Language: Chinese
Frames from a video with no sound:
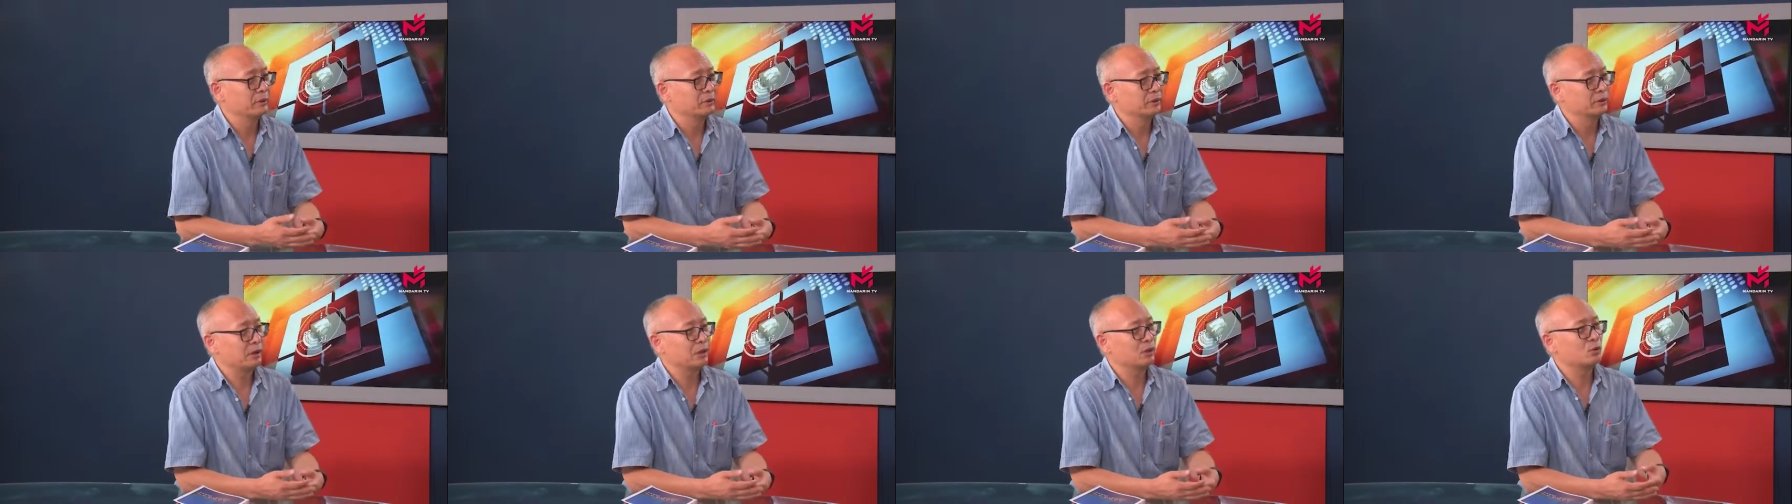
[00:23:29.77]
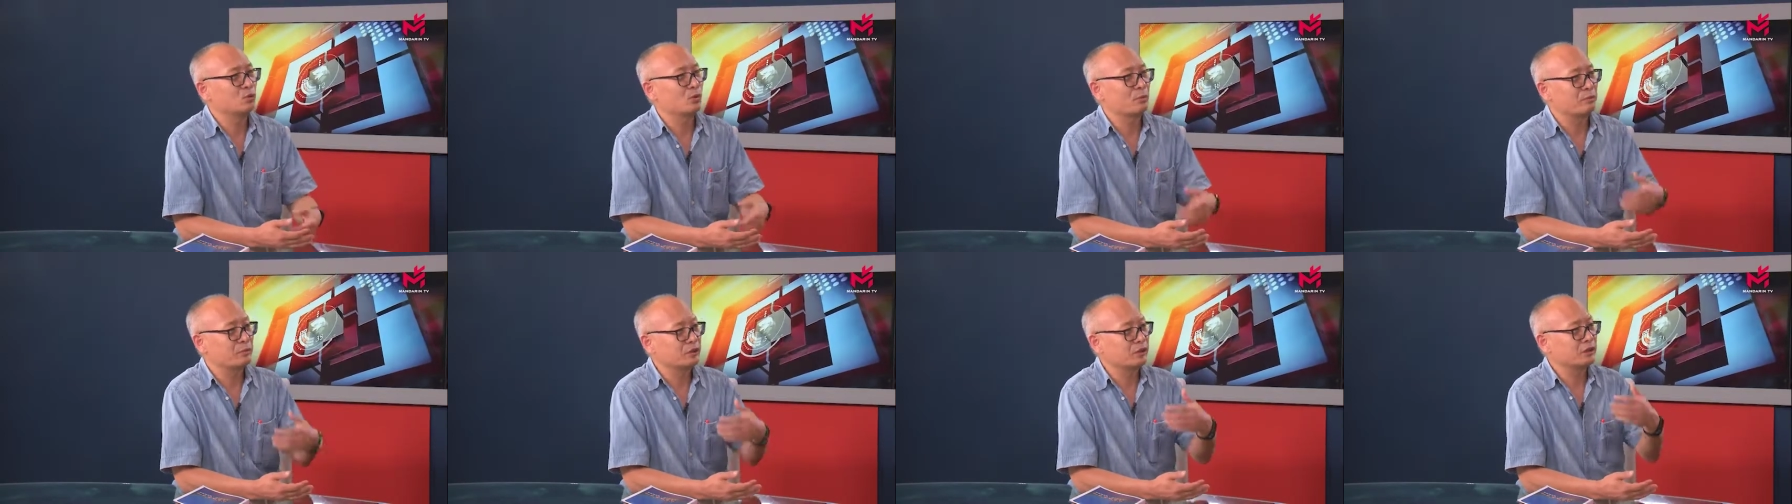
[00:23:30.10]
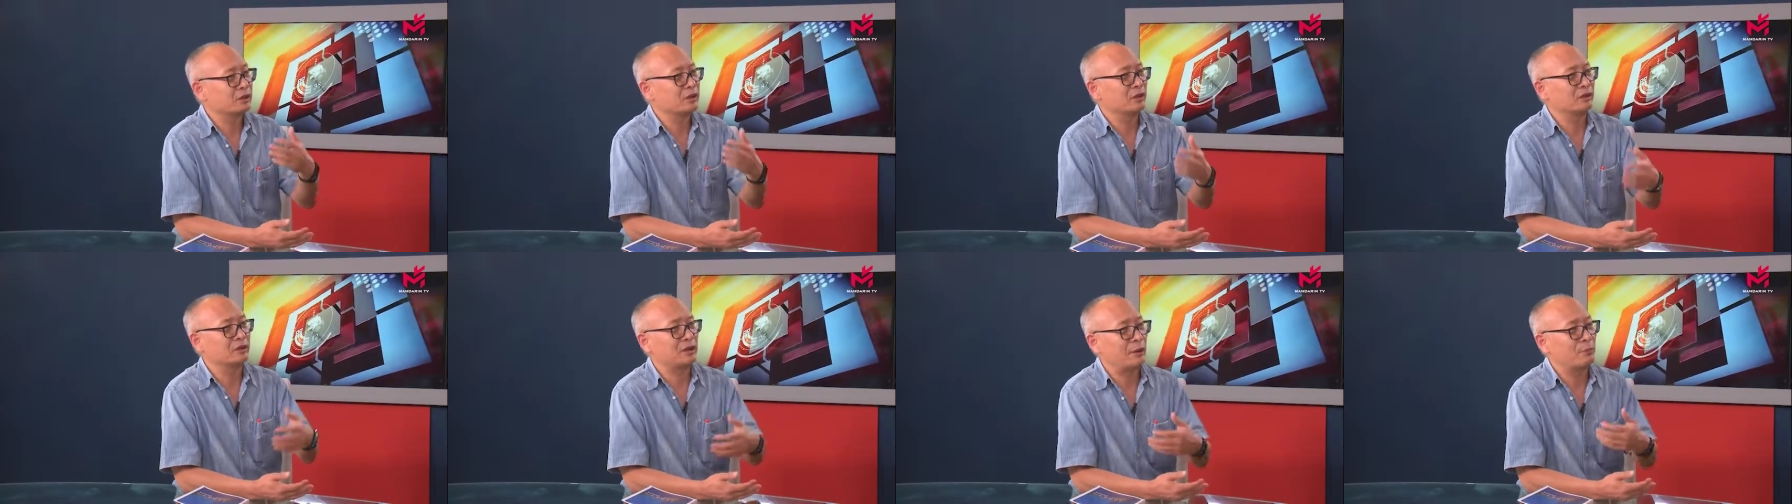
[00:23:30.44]
但是我们知
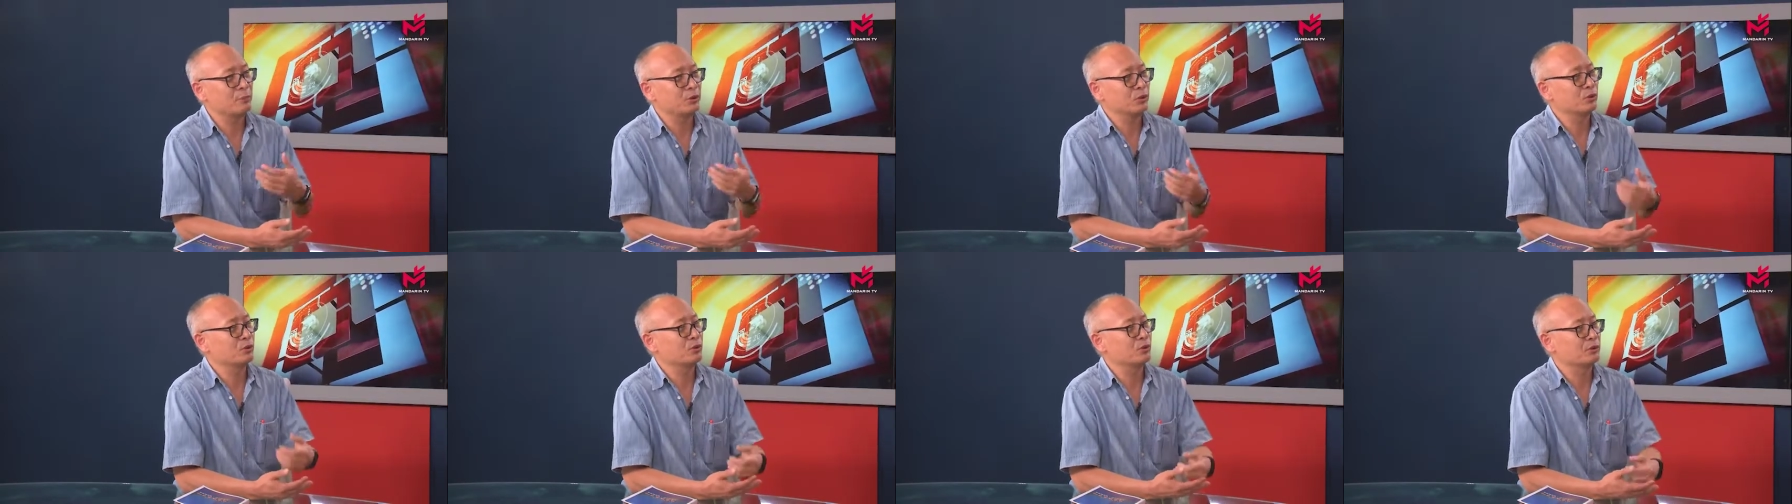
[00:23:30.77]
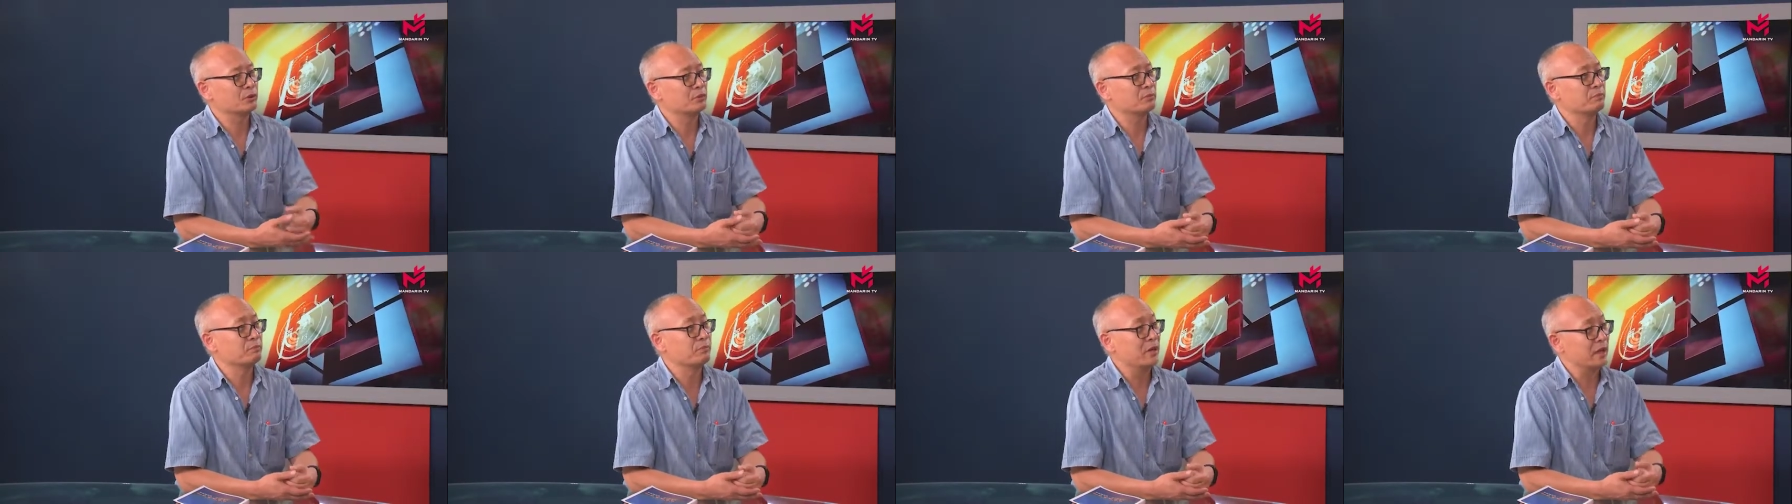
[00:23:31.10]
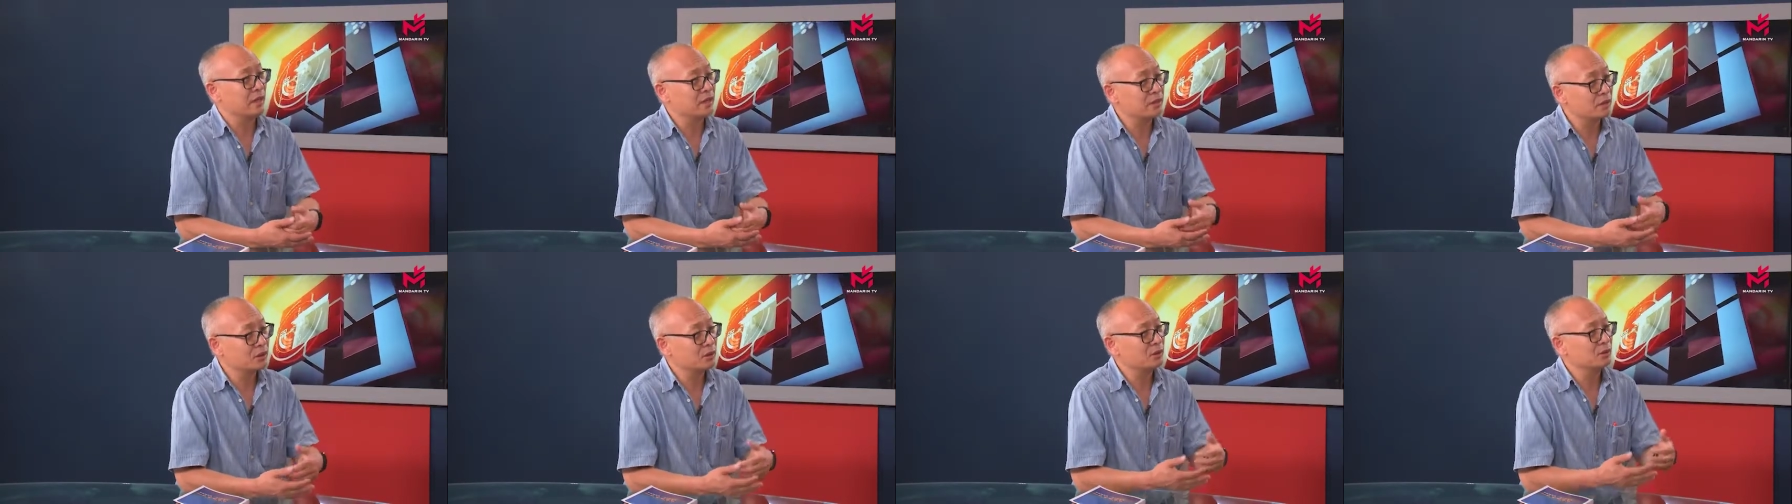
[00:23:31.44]
道他们都有每
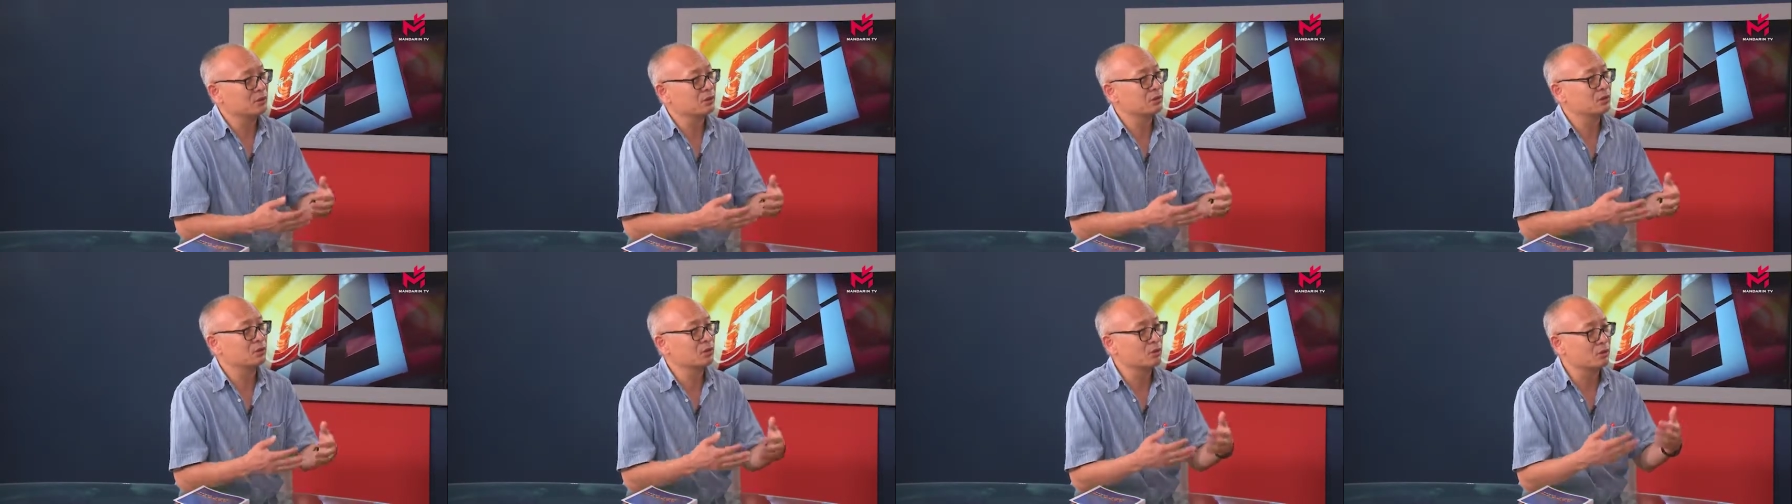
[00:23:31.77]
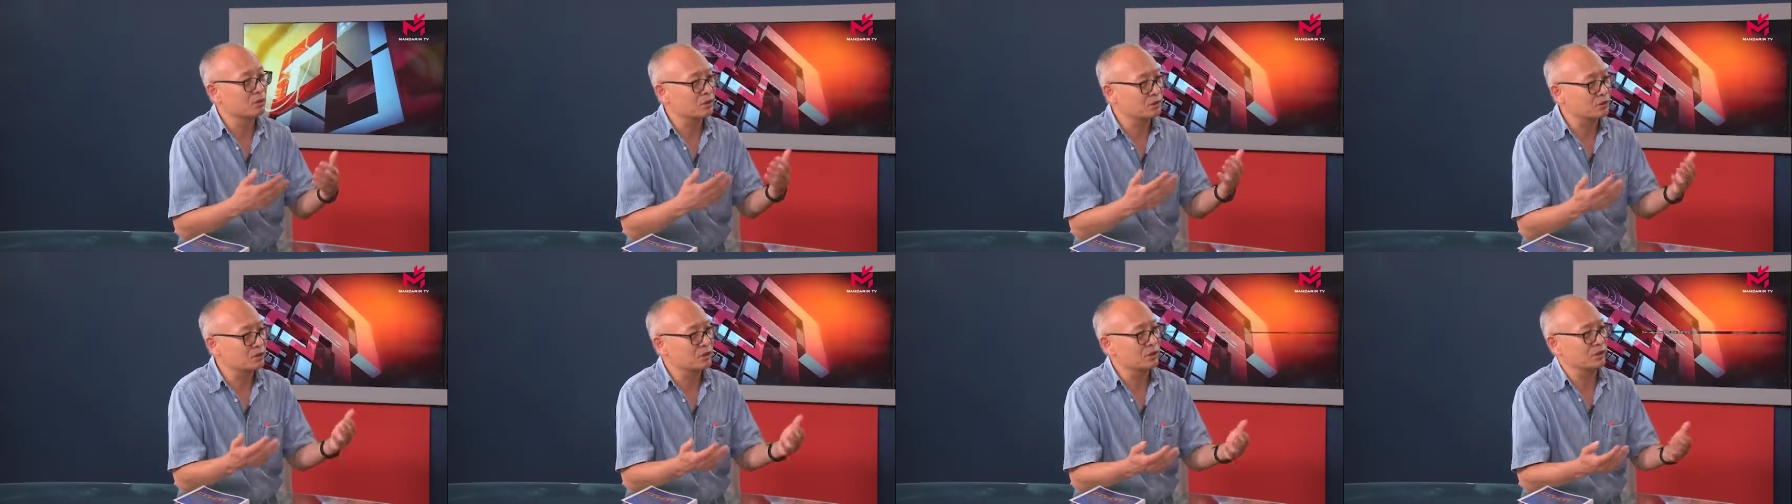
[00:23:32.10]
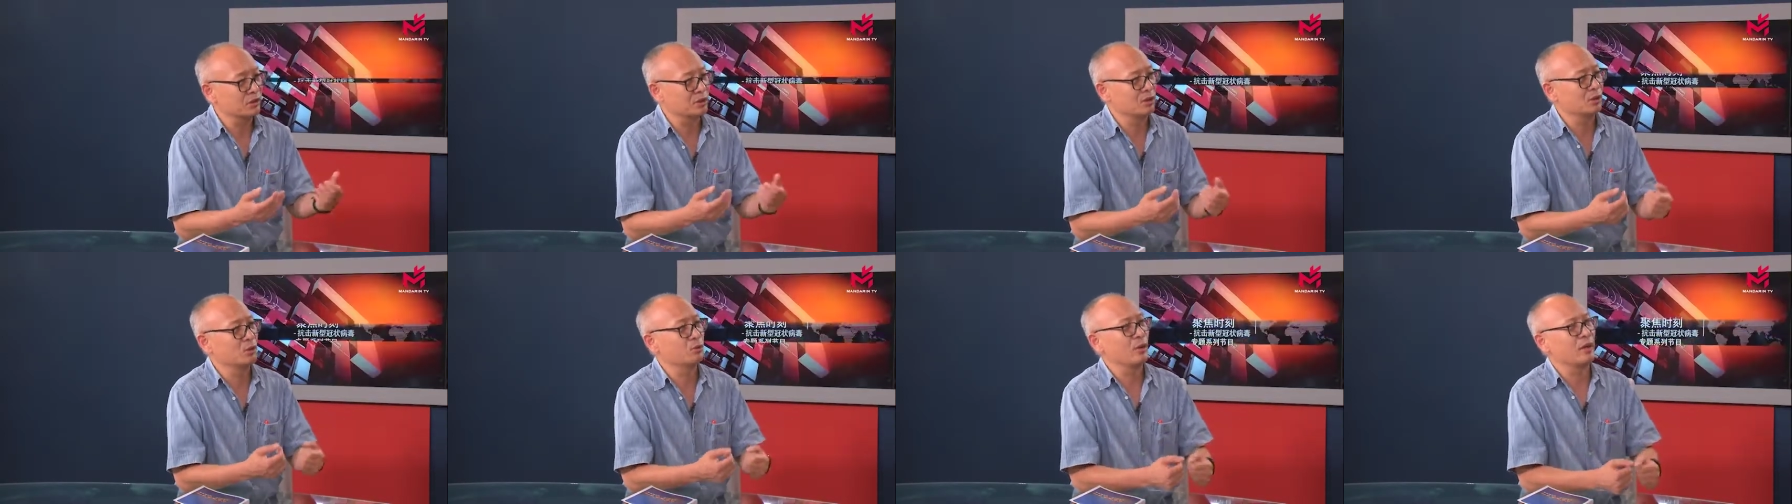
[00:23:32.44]
个人都有自己
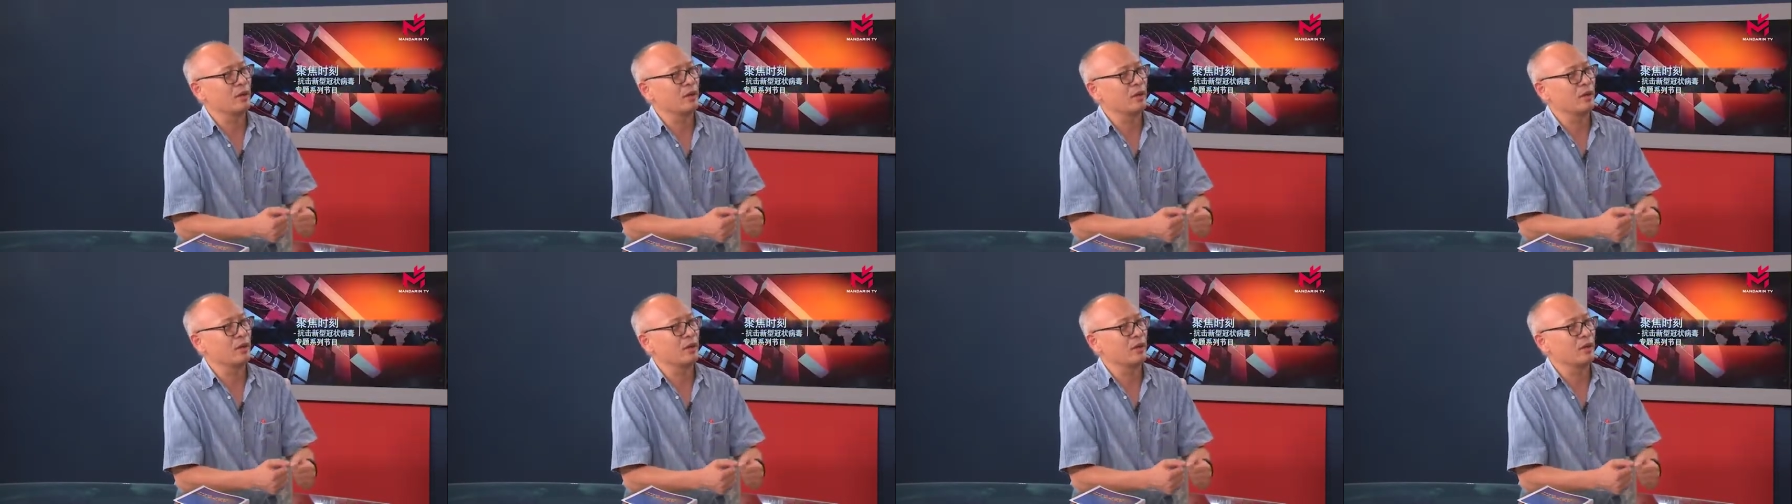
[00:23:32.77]
的原